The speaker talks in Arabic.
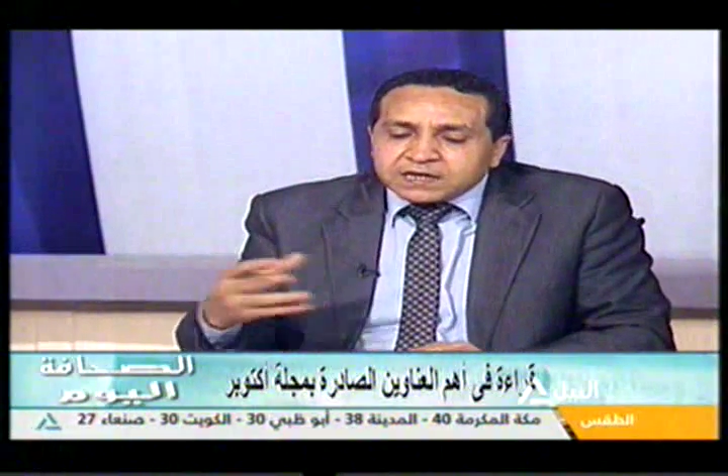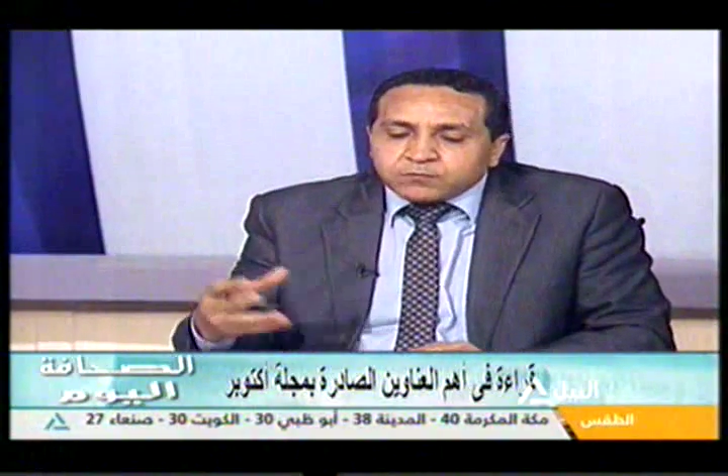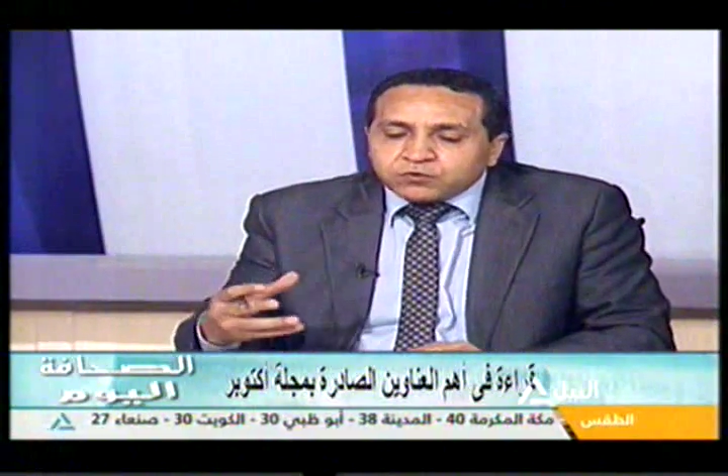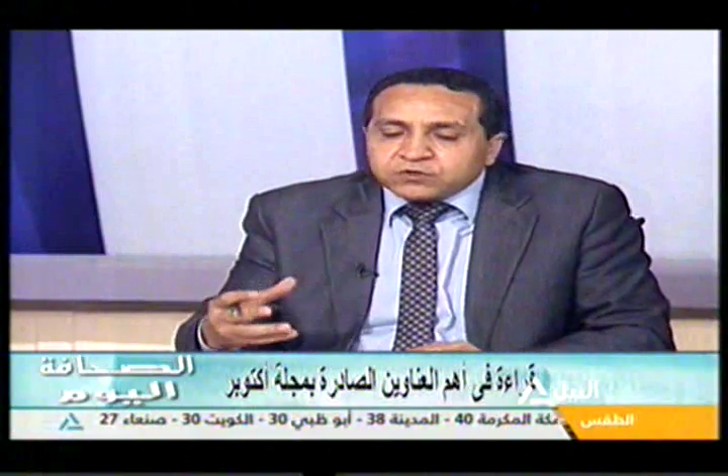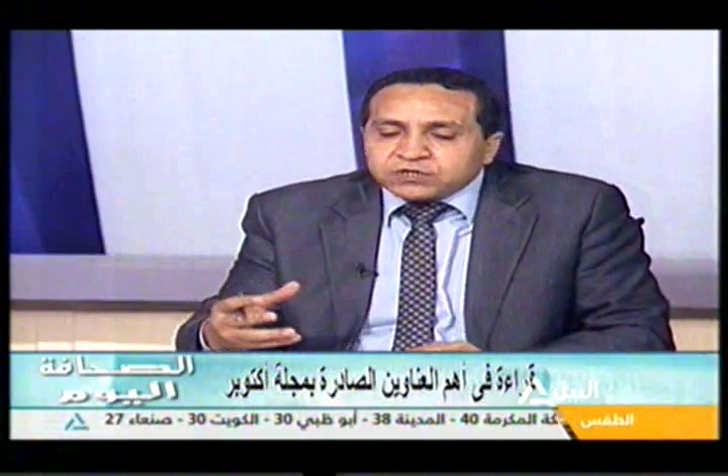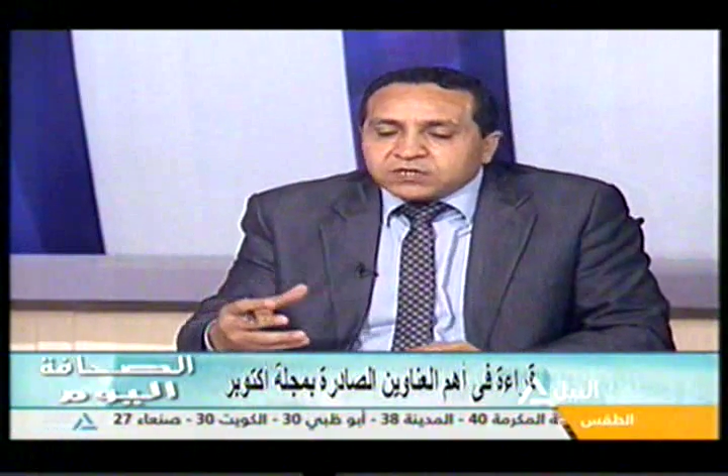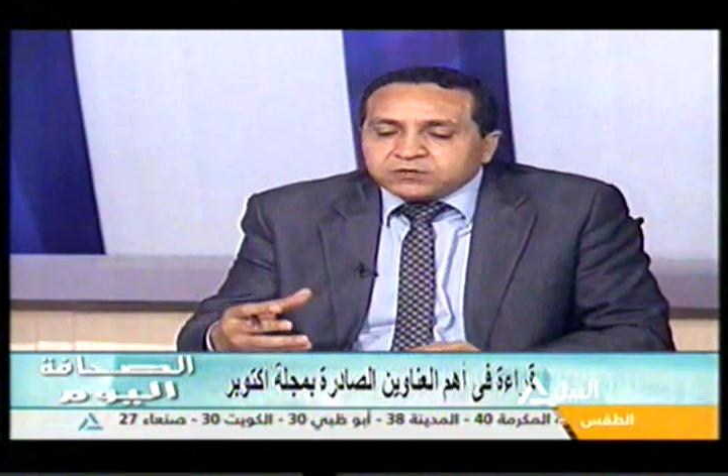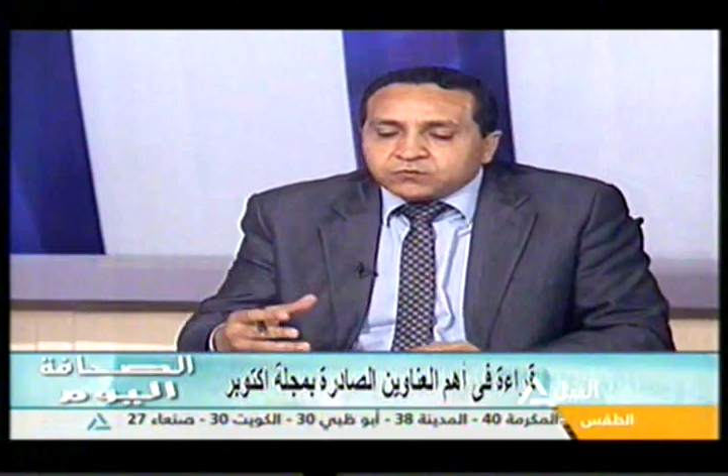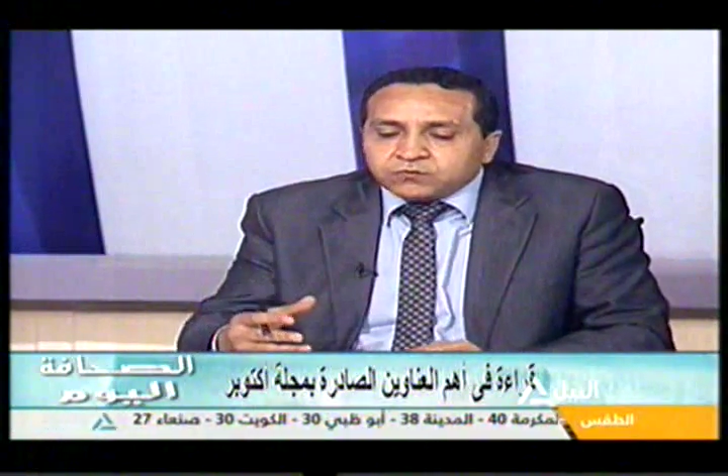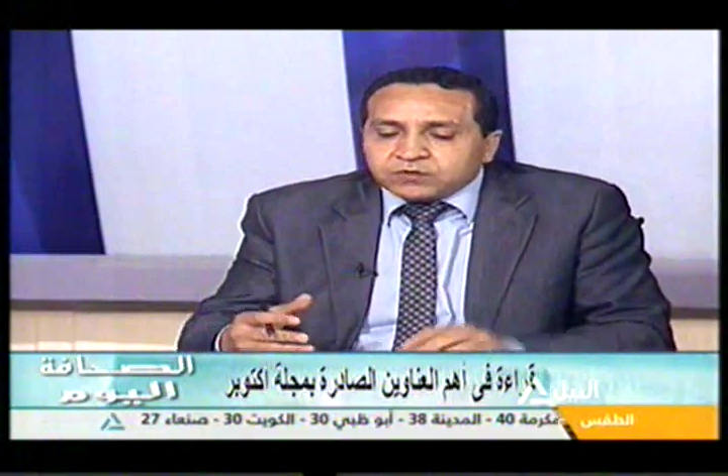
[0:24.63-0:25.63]
لابد
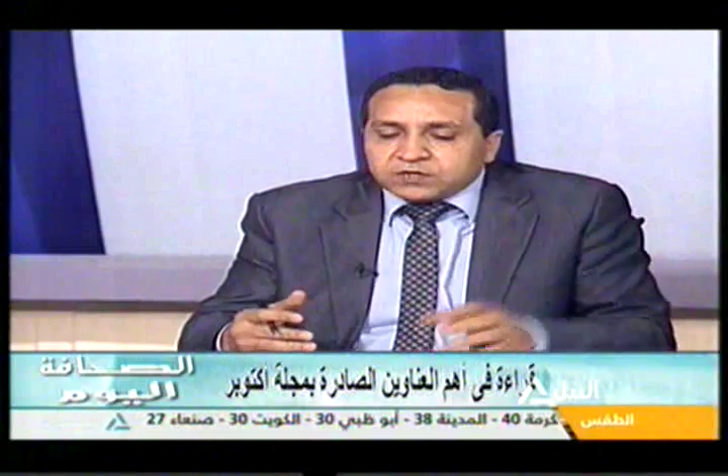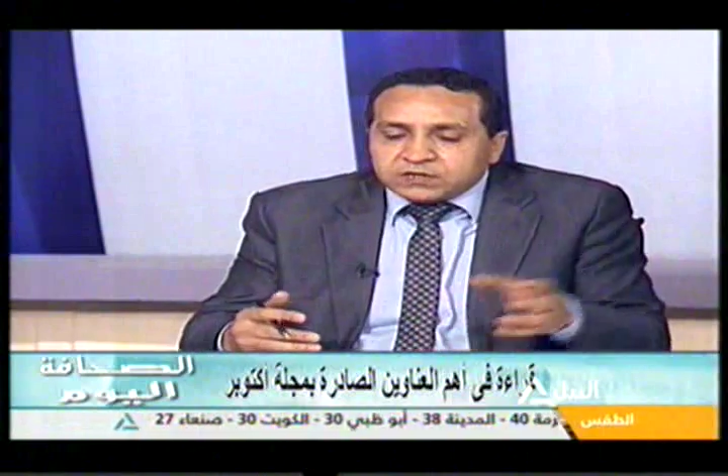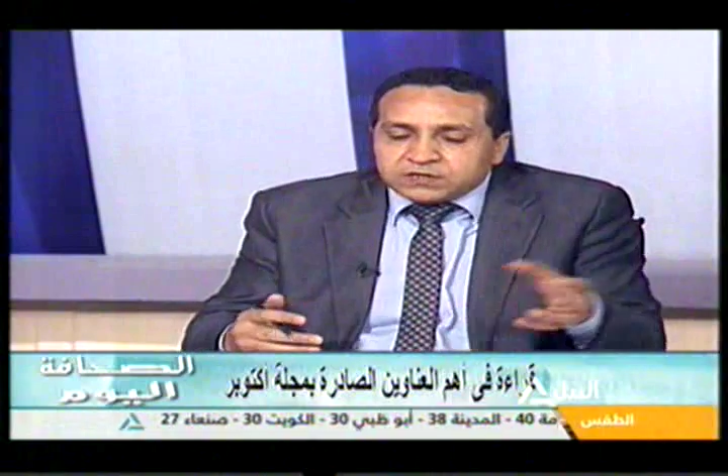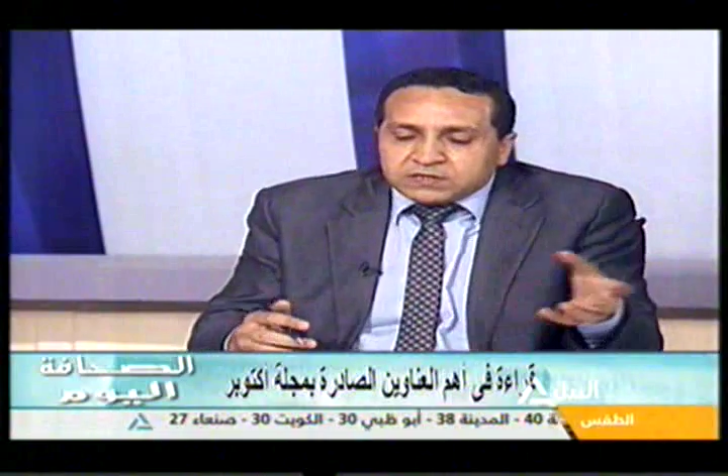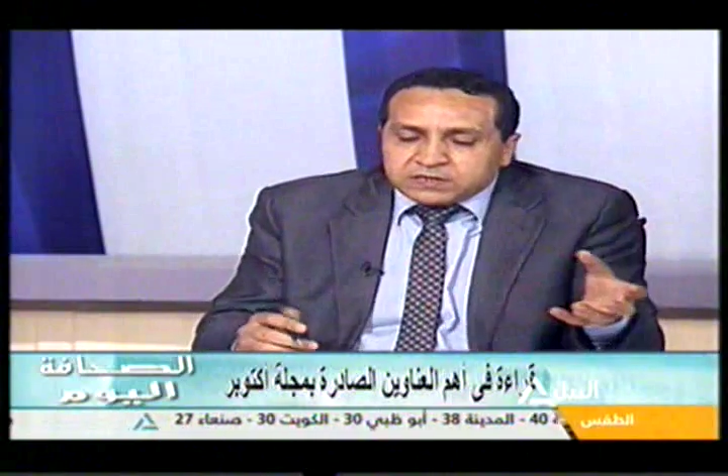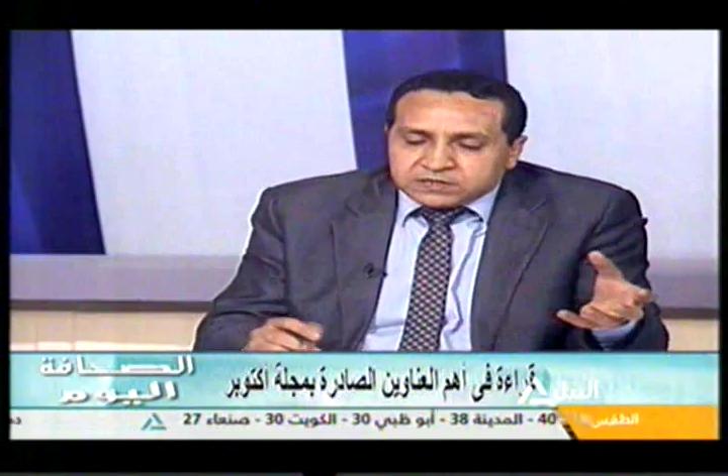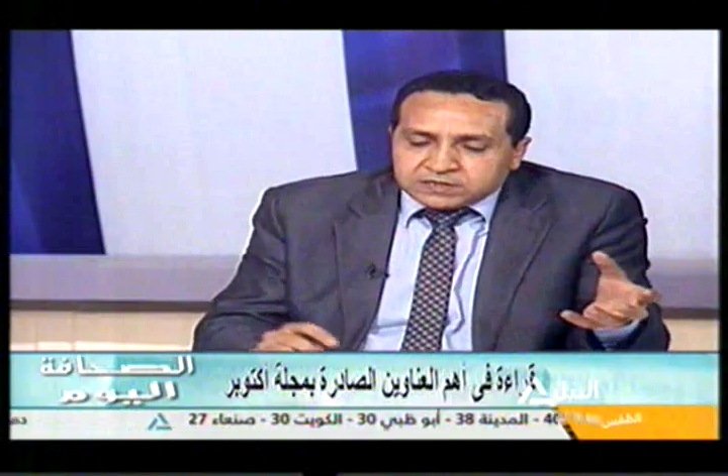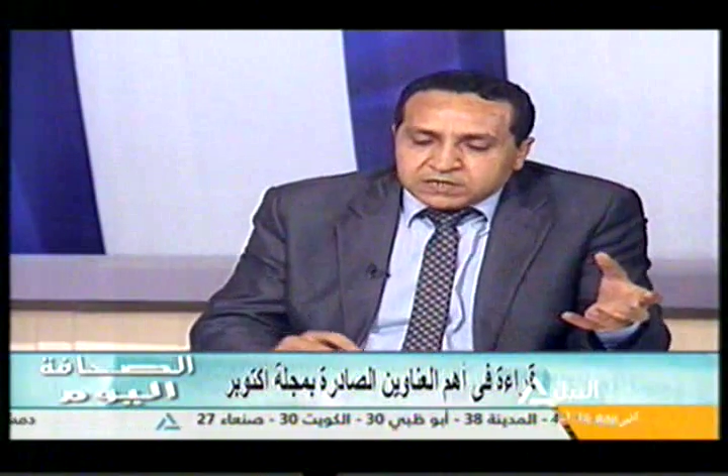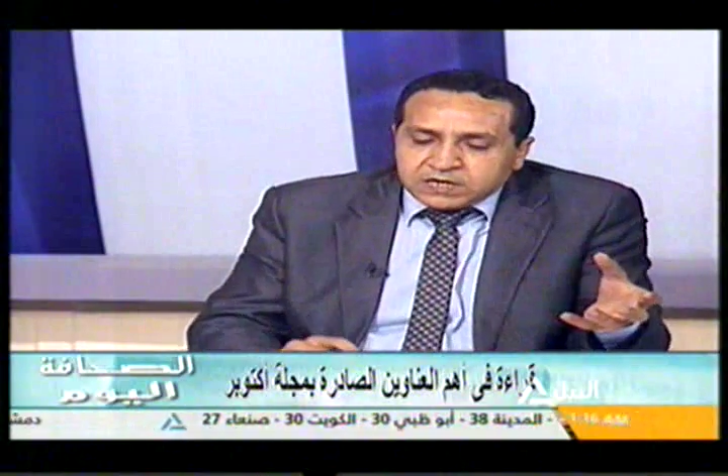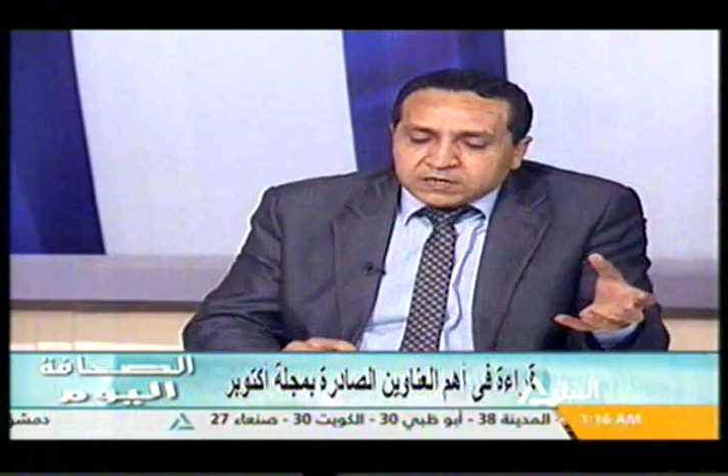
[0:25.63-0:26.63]
انه آه،
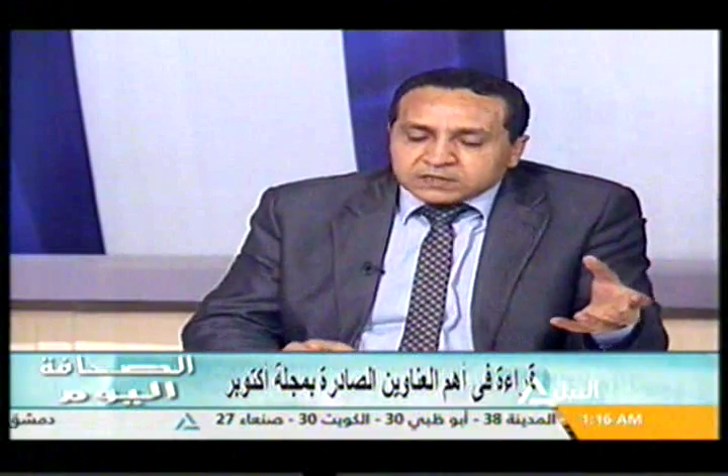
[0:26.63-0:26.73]
آه، آه،